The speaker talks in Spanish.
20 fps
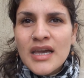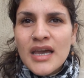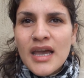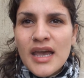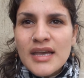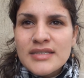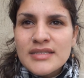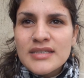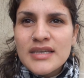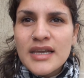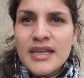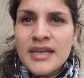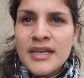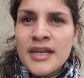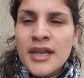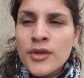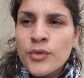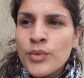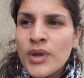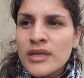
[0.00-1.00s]
es
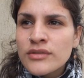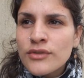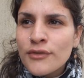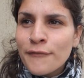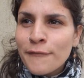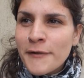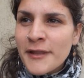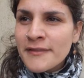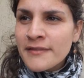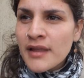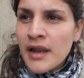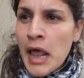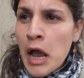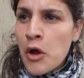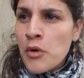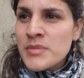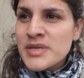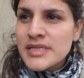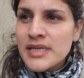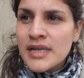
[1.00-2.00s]
generar un acto frente a la
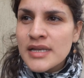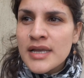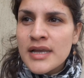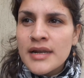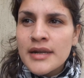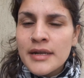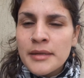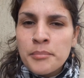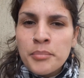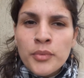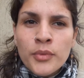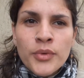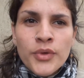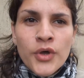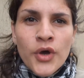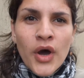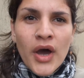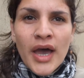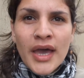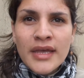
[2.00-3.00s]
comisaría en
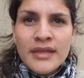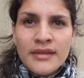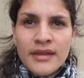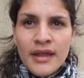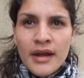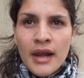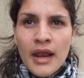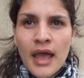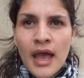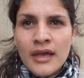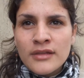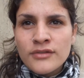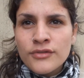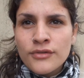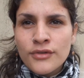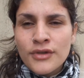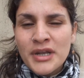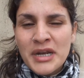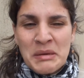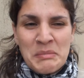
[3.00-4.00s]
repudio a este
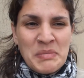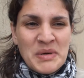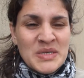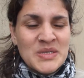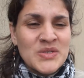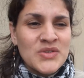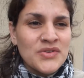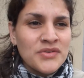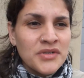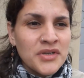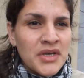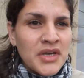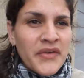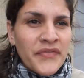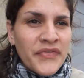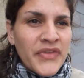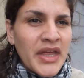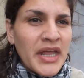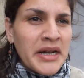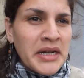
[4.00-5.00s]
acto de represión
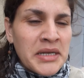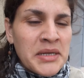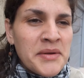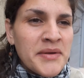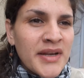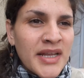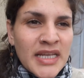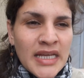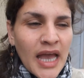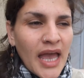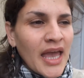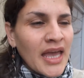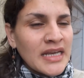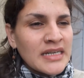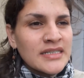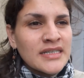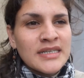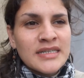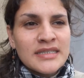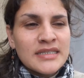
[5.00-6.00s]
terrible e
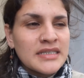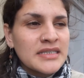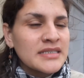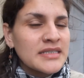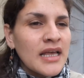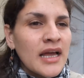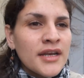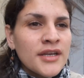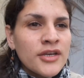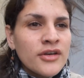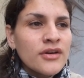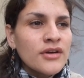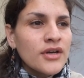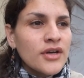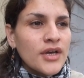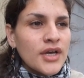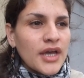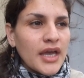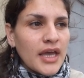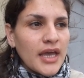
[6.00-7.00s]
innecesario,
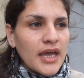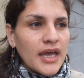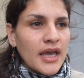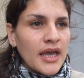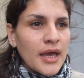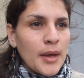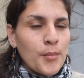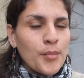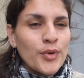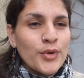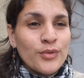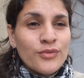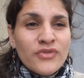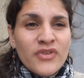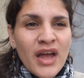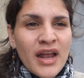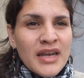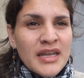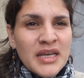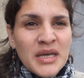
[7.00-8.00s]
eh,
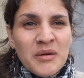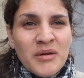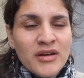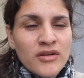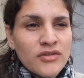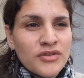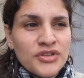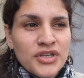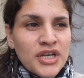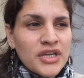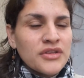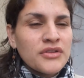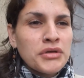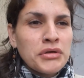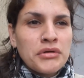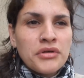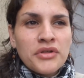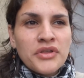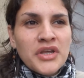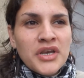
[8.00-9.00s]
brutal que va en contra de
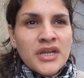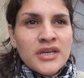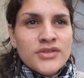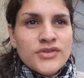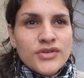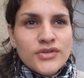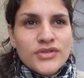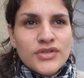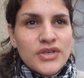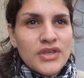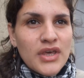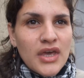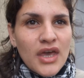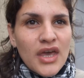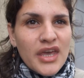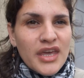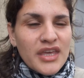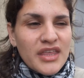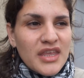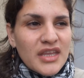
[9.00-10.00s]
todos los derechos y de,
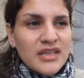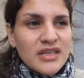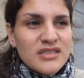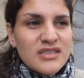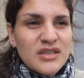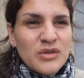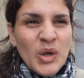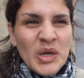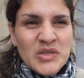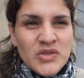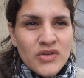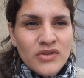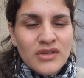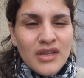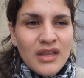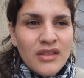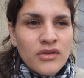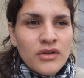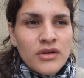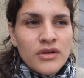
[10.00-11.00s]
esta situación
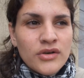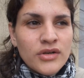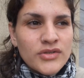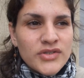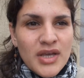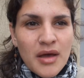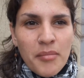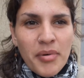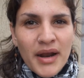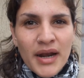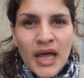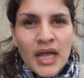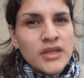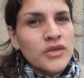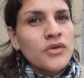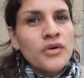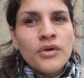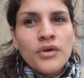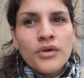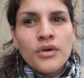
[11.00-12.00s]
tan dolorosa para
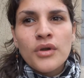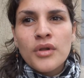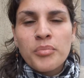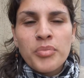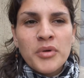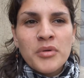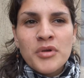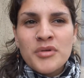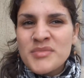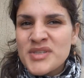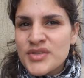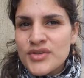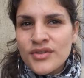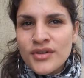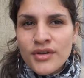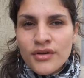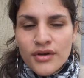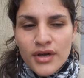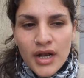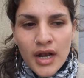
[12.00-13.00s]
todo el pueblo
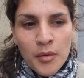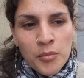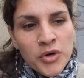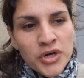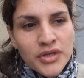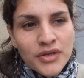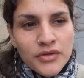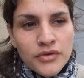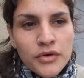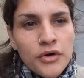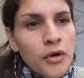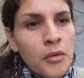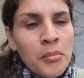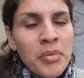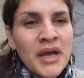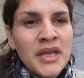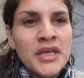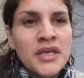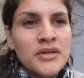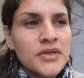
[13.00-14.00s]
misionero que es la muerte de estos
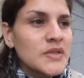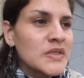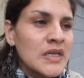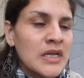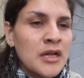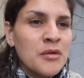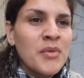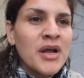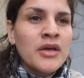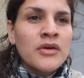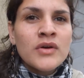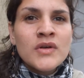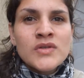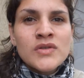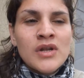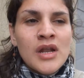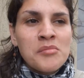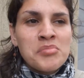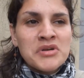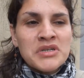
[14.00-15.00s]
compañeros. En el marco de
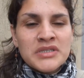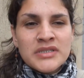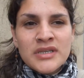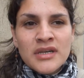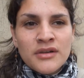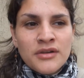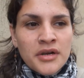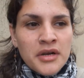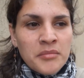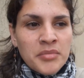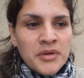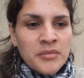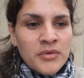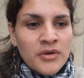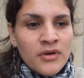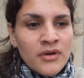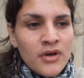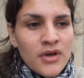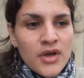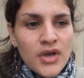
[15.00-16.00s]
eso la policía nos
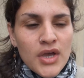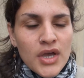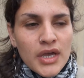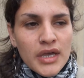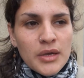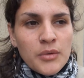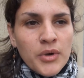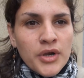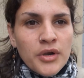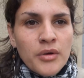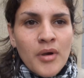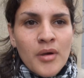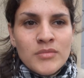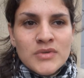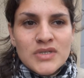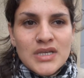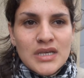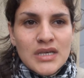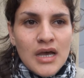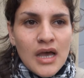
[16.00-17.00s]
reprimió y bueno,
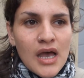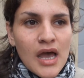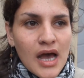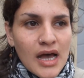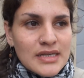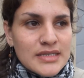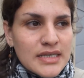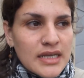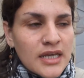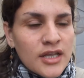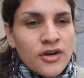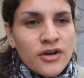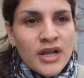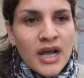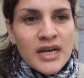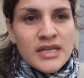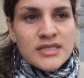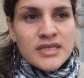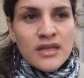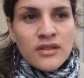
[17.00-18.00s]
vamos a, seguir
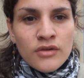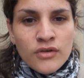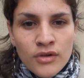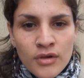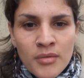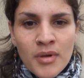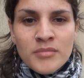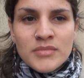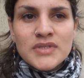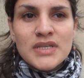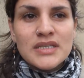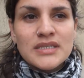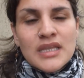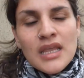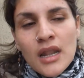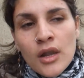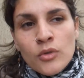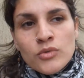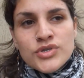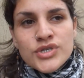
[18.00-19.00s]
organizándonos, vamos a
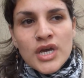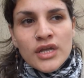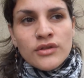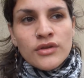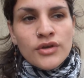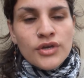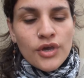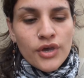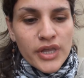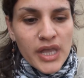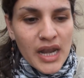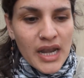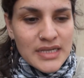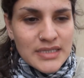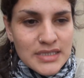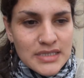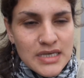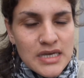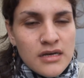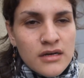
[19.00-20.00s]
seguir luchando y hoy a las
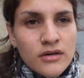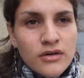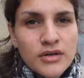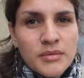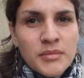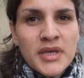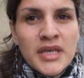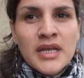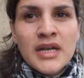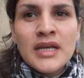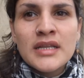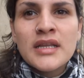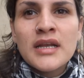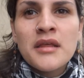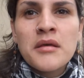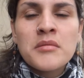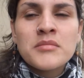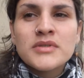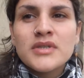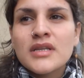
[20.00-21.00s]
5 y media de la
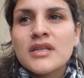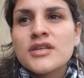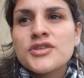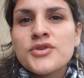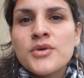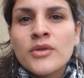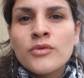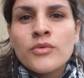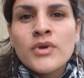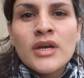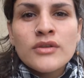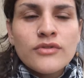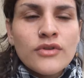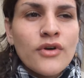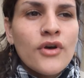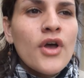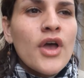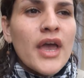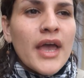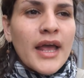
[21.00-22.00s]
tarde vamos a estar llevando un acto
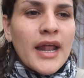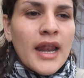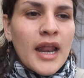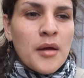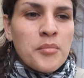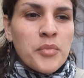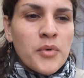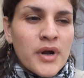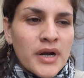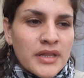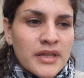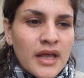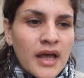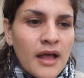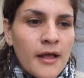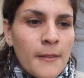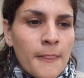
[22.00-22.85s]
en la puerta